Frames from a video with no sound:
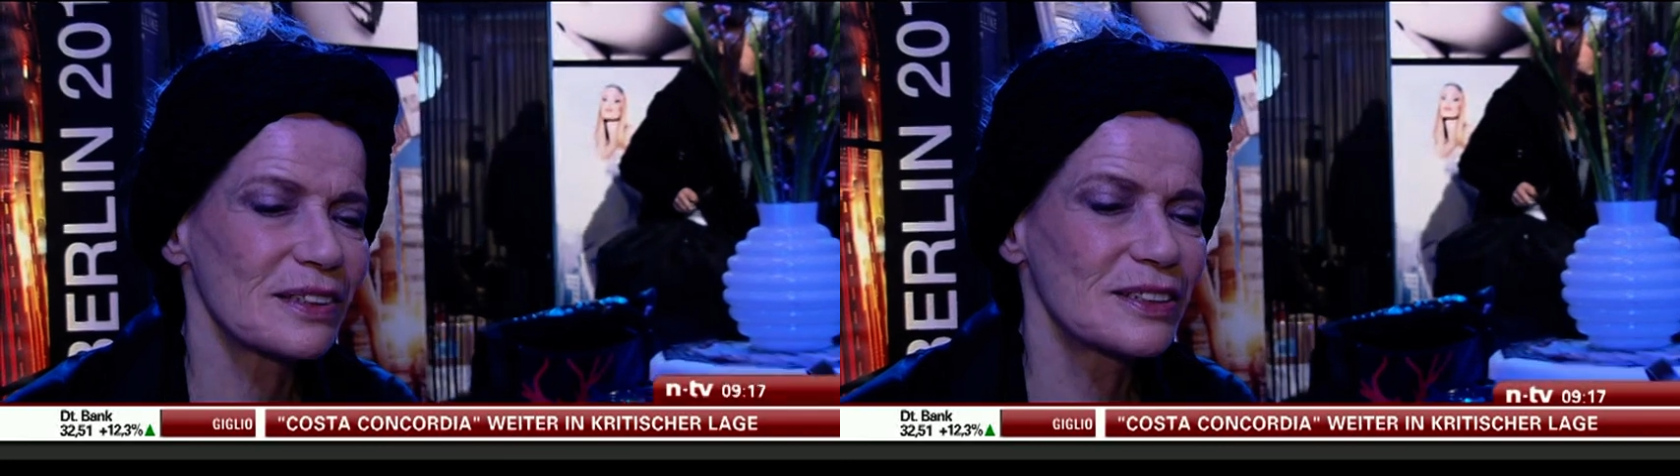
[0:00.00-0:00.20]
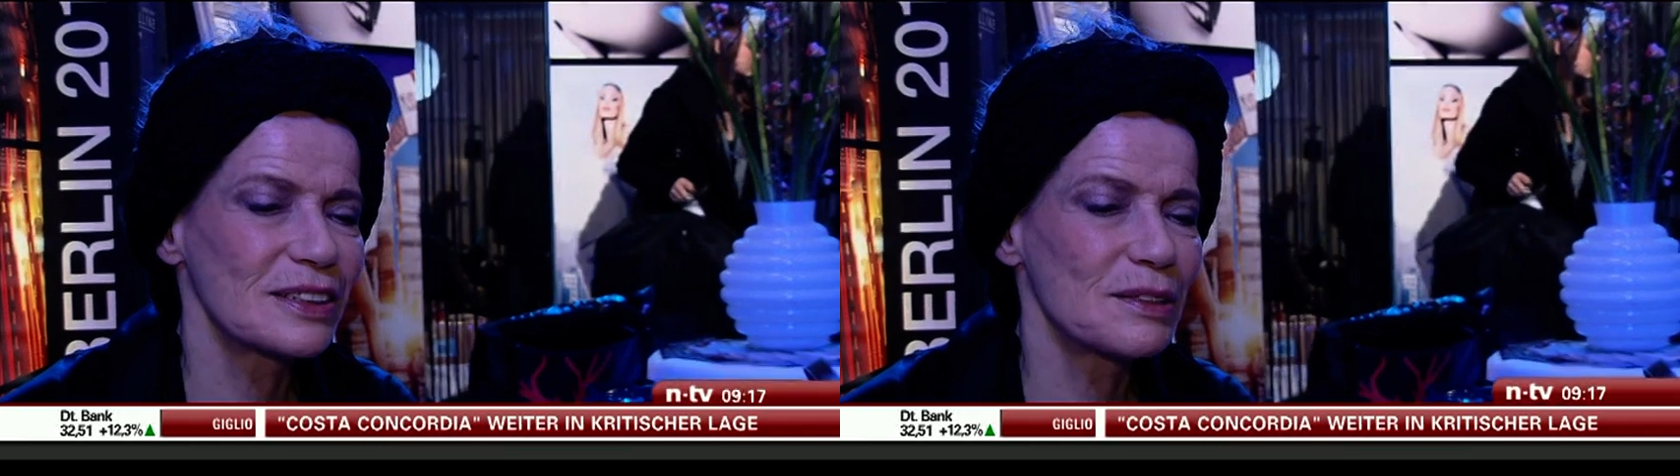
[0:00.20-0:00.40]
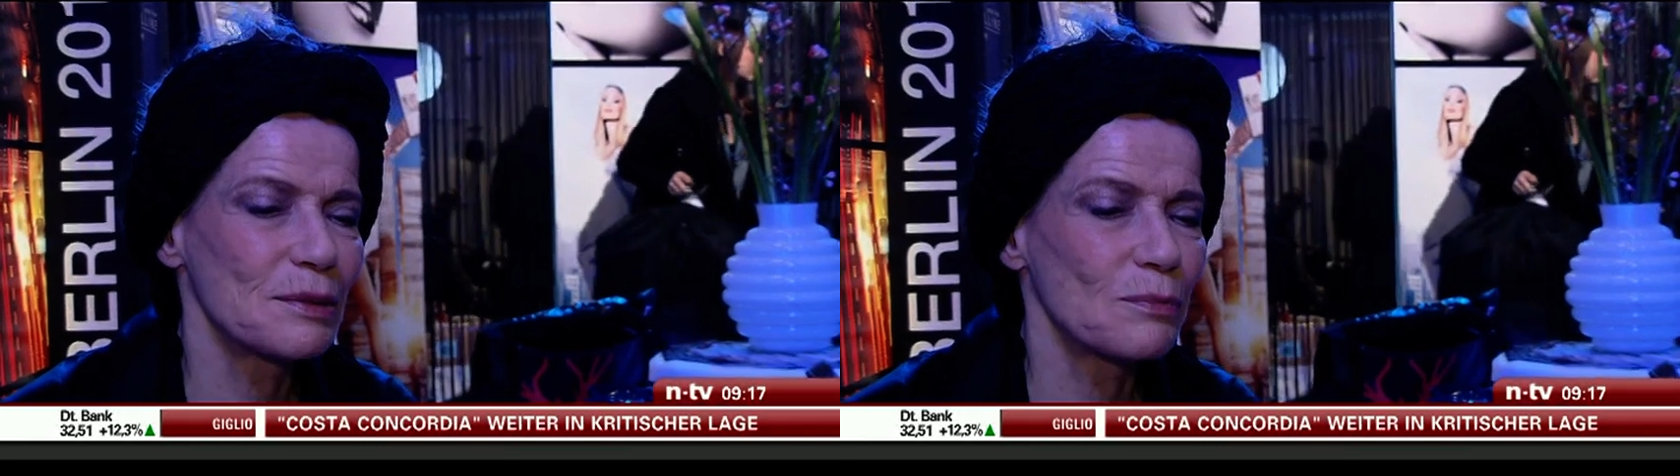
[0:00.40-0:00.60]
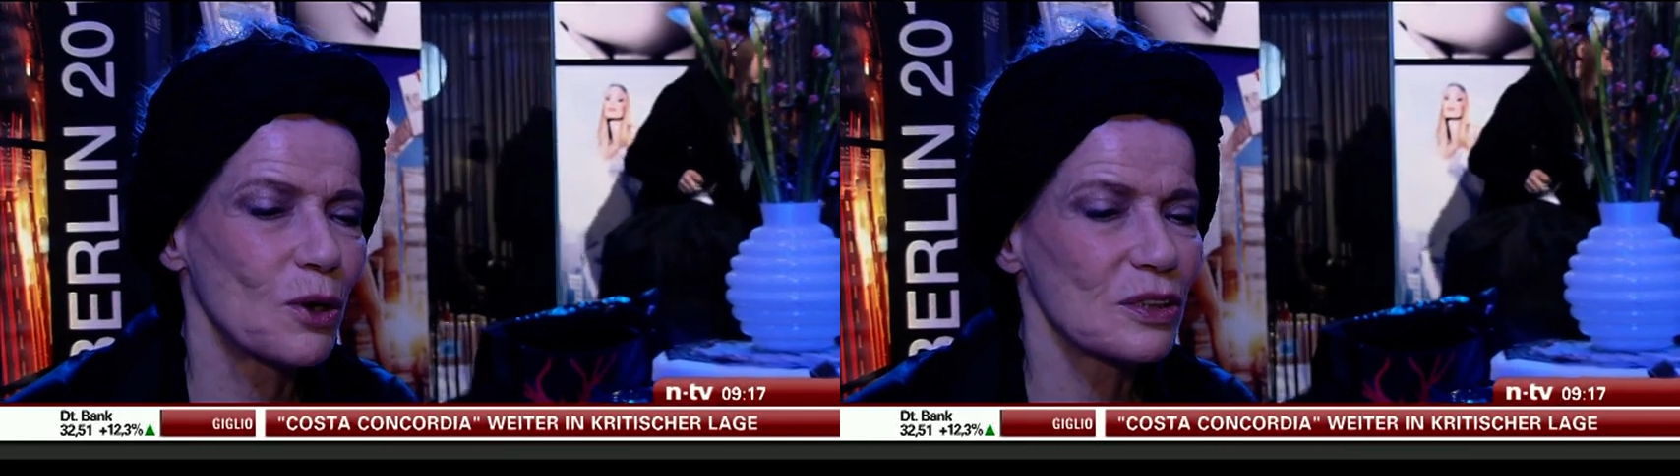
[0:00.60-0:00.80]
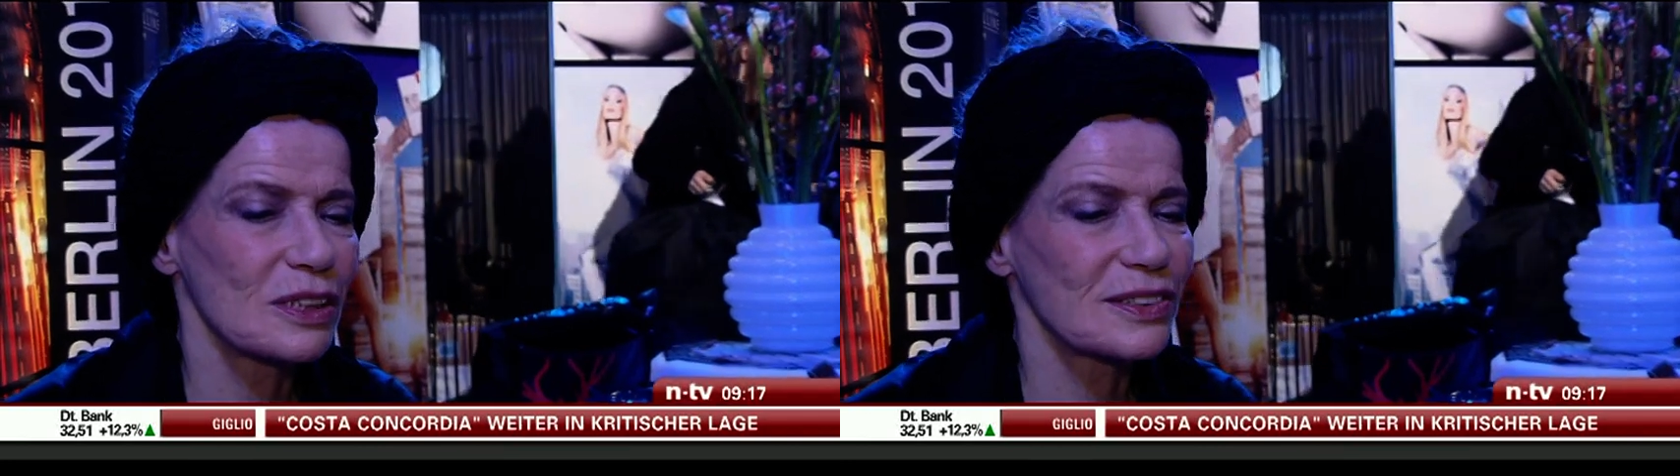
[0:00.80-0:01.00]
dass die
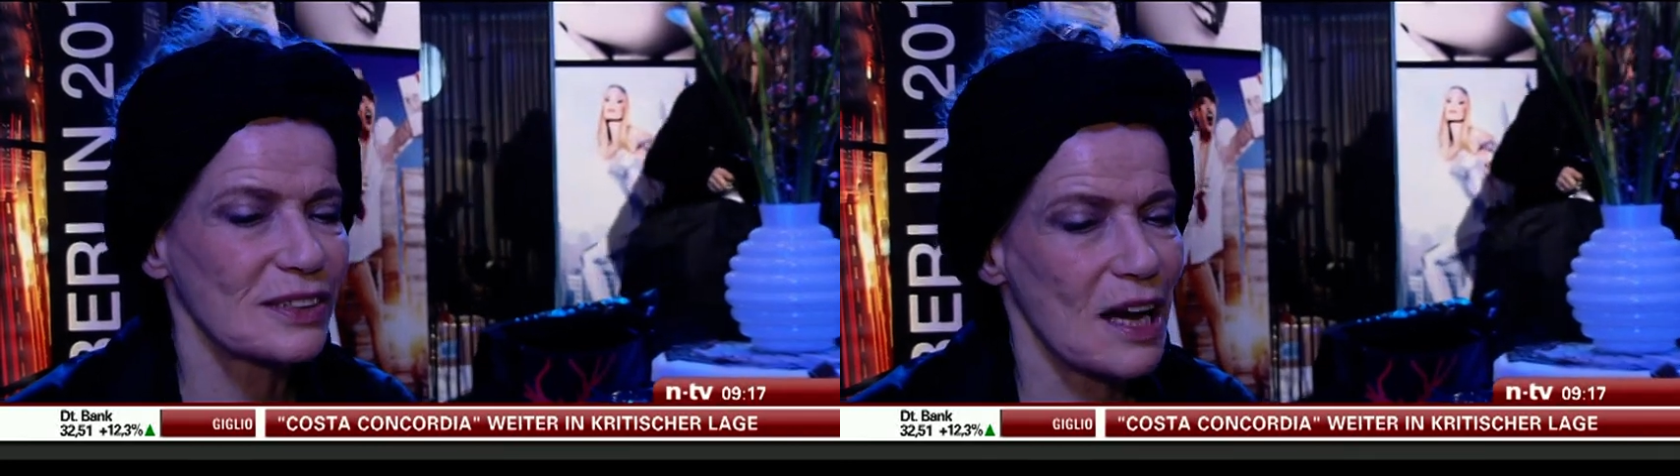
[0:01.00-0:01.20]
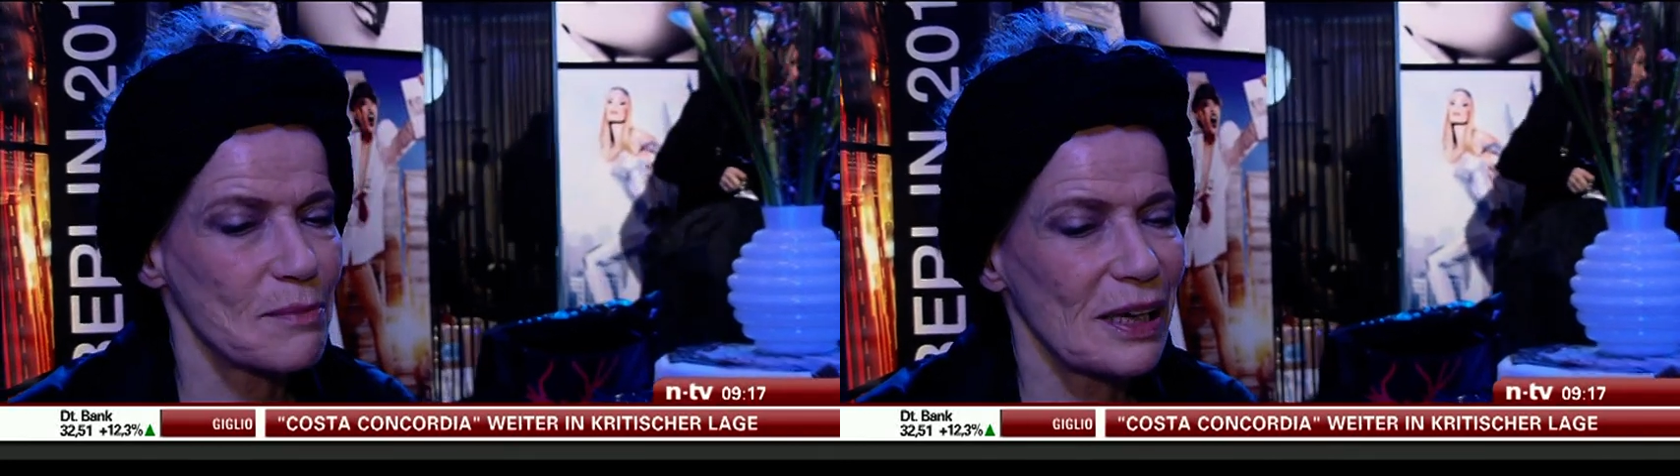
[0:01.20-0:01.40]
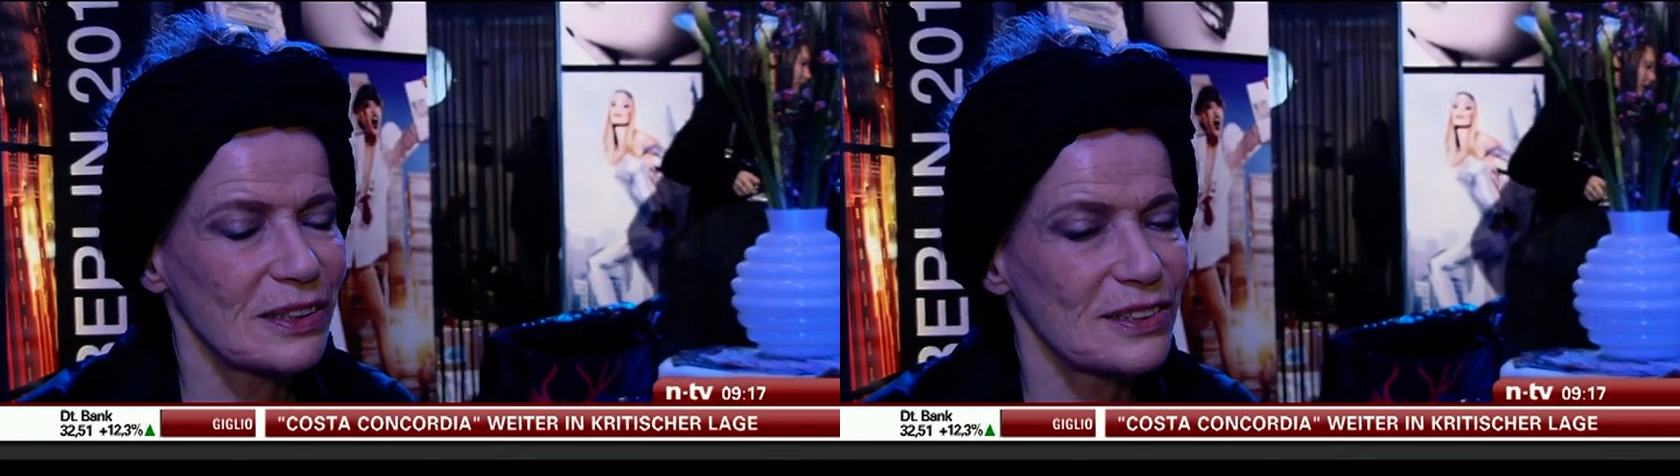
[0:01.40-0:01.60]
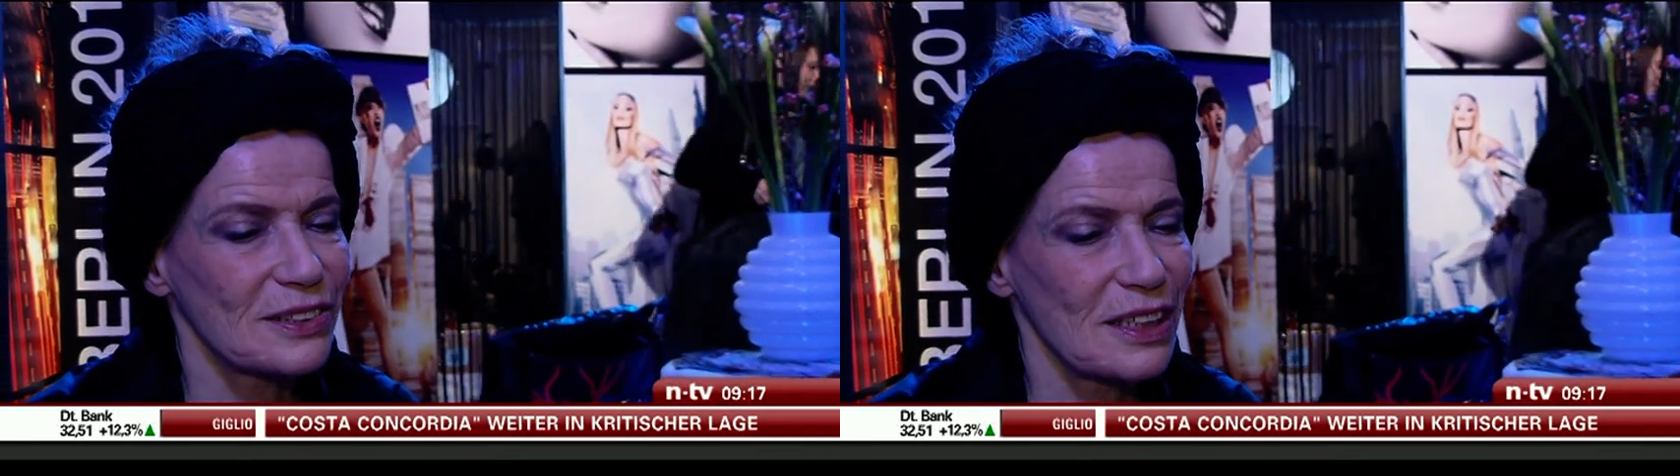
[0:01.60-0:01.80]
Models damals